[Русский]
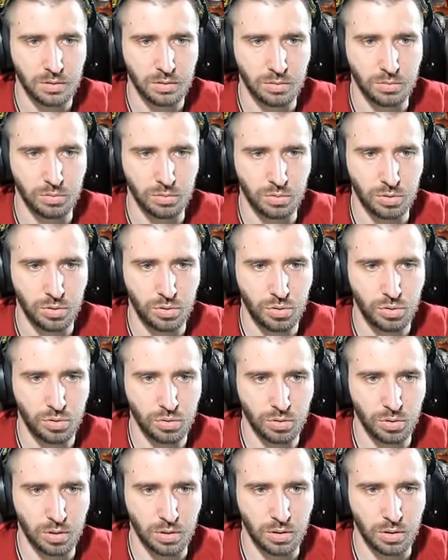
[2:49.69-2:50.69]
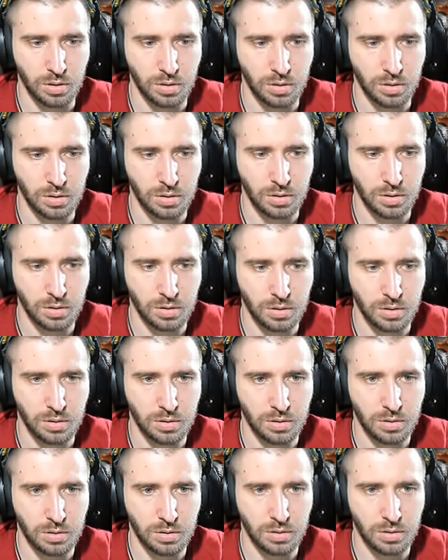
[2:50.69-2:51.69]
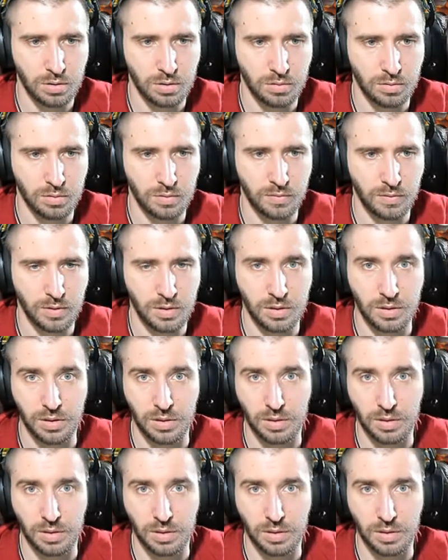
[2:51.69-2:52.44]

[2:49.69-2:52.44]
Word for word: Ну ты чё? Вот видите,